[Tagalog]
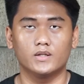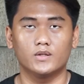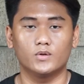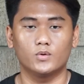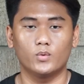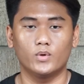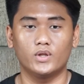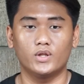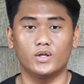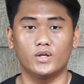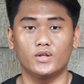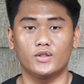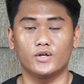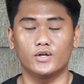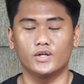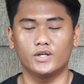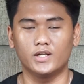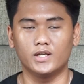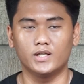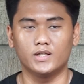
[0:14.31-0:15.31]

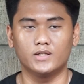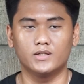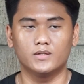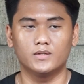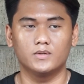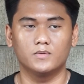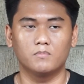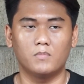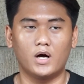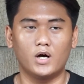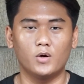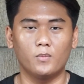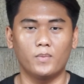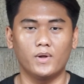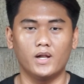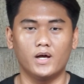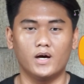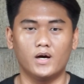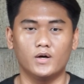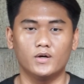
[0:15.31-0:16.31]
...2013, bago pa
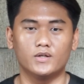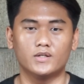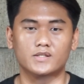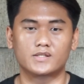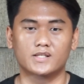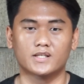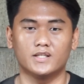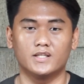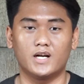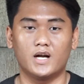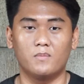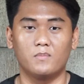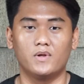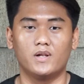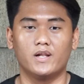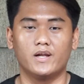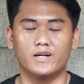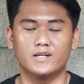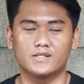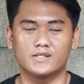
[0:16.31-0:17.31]
lang ako nun sa drum
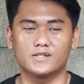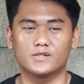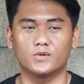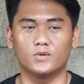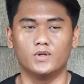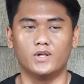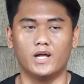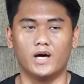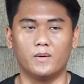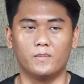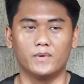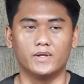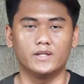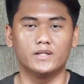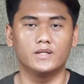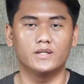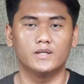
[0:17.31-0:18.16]
and lyrics school namin.